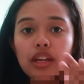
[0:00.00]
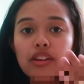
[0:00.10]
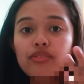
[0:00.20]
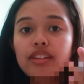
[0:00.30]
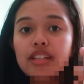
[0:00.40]
na
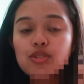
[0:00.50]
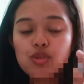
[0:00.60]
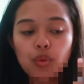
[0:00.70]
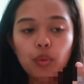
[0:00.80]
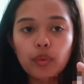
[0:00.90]

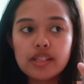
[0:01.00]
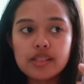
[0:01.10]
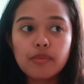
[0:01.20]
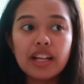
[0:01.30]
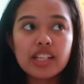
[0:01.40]
evidence ko
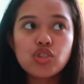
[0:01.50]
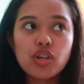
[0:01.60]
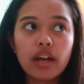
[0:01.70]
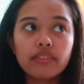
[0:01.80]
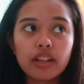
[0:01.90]
is valid
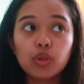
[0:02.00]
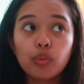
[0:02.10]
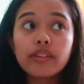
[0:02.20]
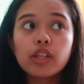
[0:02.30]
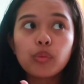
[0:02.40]
siya until
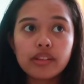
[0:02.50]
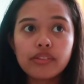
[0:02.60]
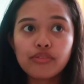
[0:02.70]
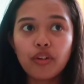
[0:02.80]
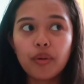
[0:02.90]

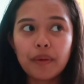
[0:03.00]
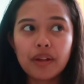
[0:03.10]
2024.